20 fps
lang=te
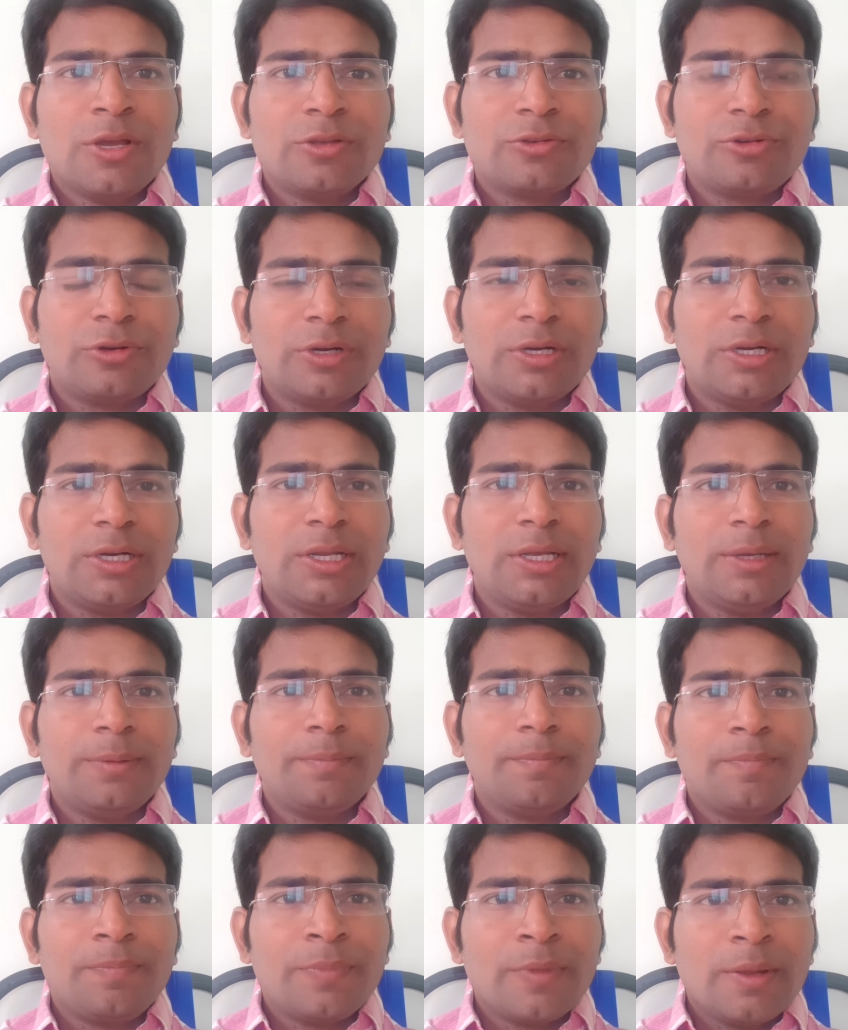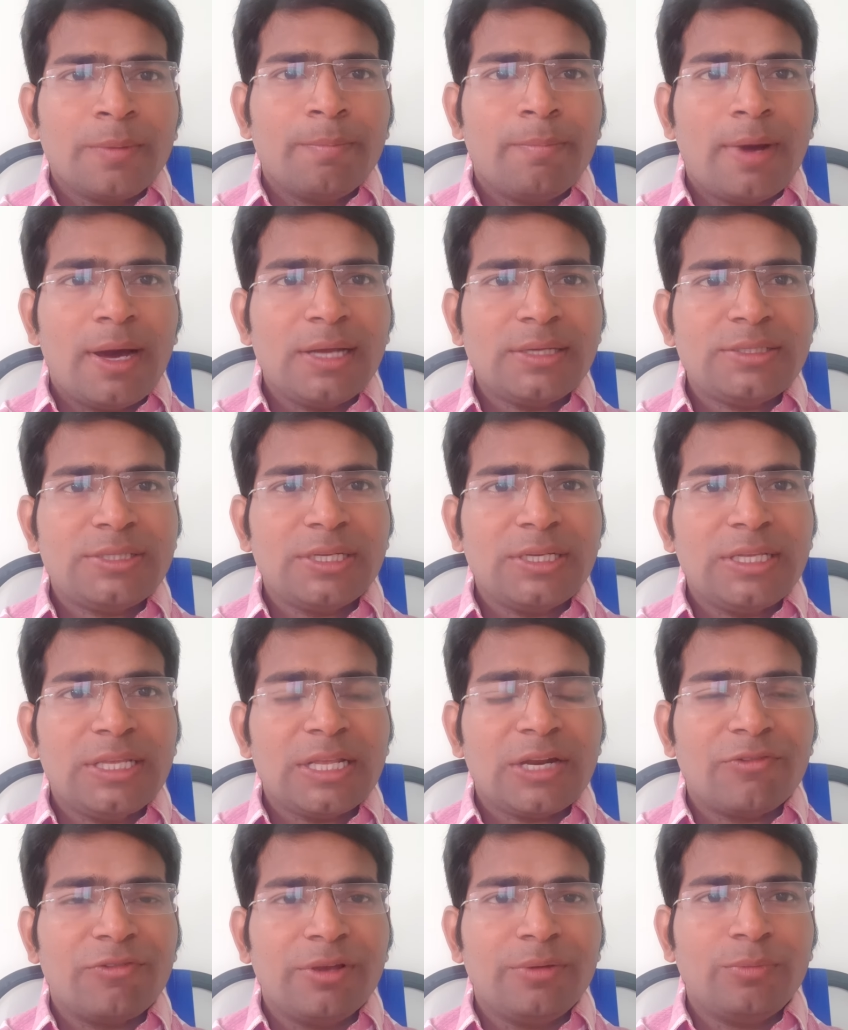చూడండి మార్చి
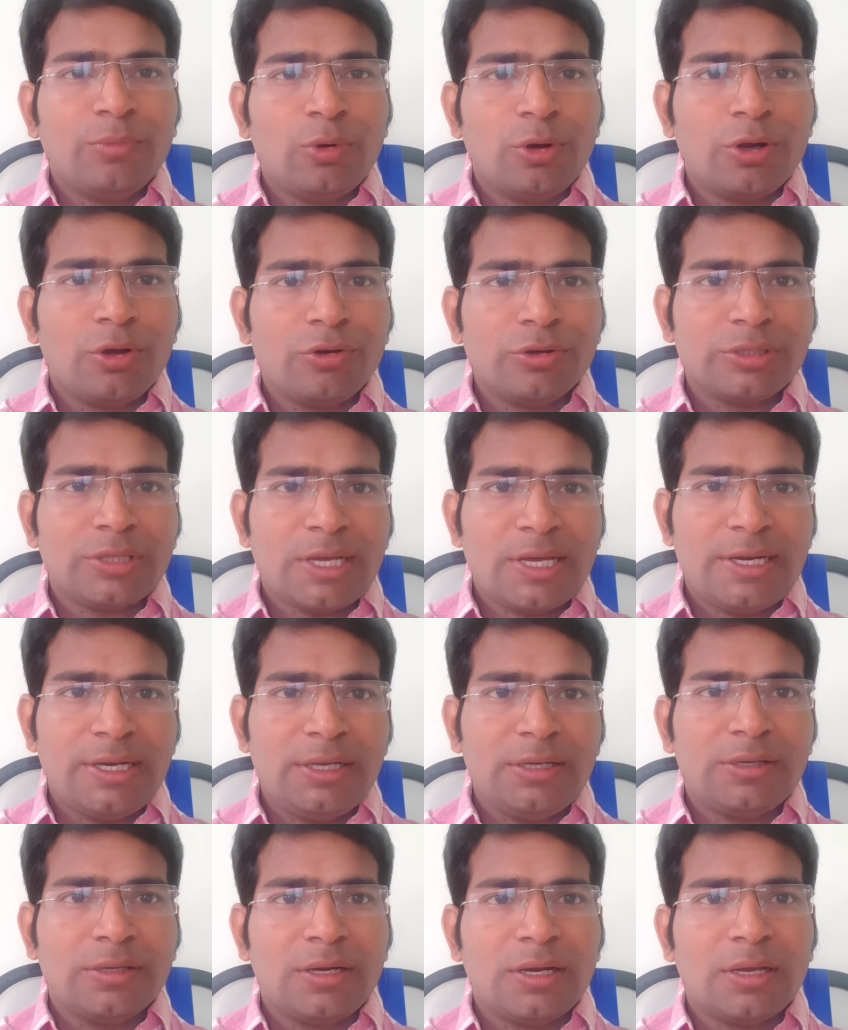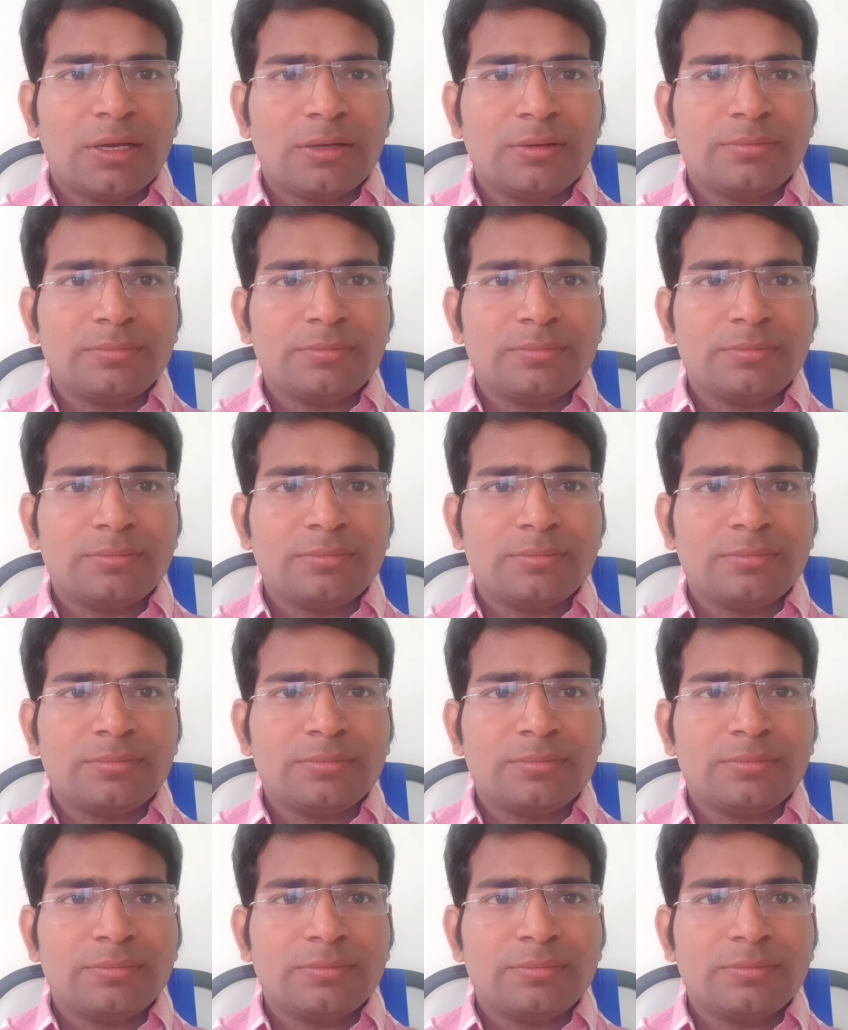ఇరవై మూడవ తారీఖున